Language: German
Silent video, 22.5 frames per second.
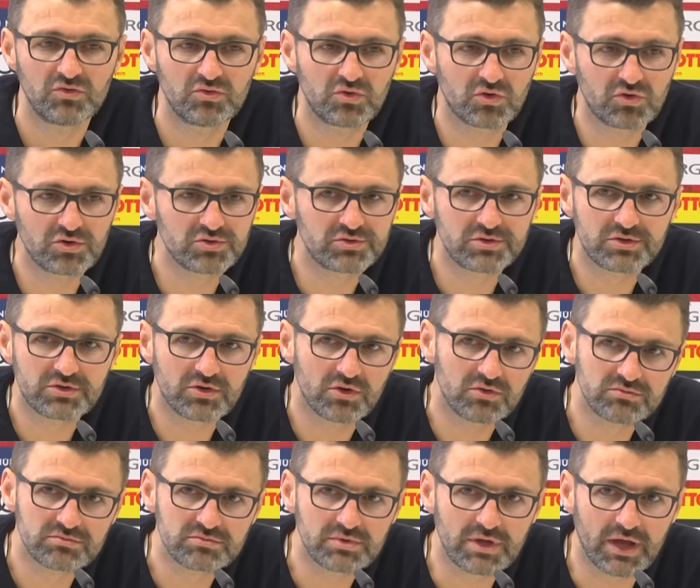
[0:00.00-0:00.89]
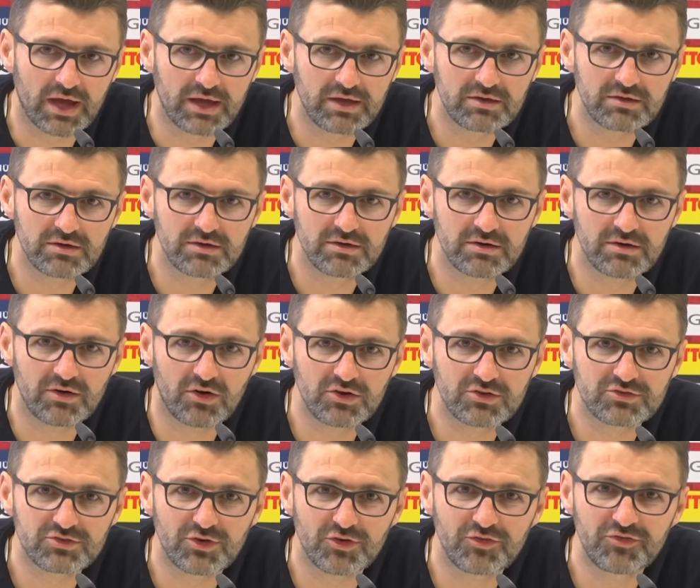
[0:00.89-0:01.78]
Ja gut, ich kann gleich äh,
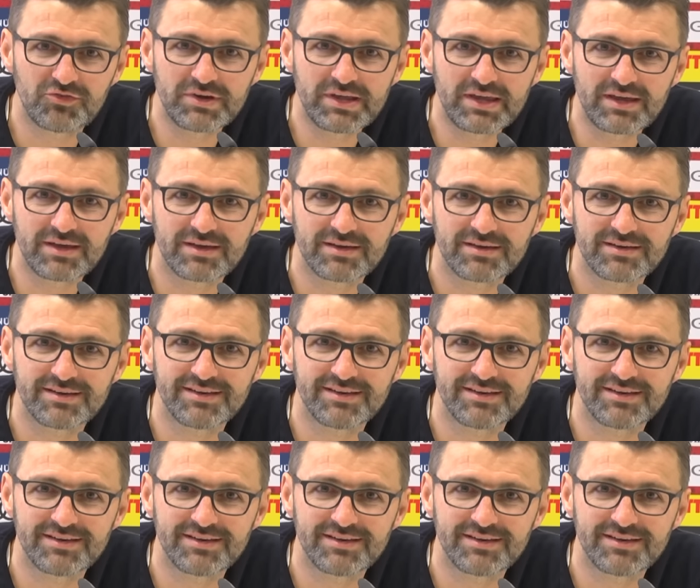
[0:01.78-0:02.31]
alles offenlegen,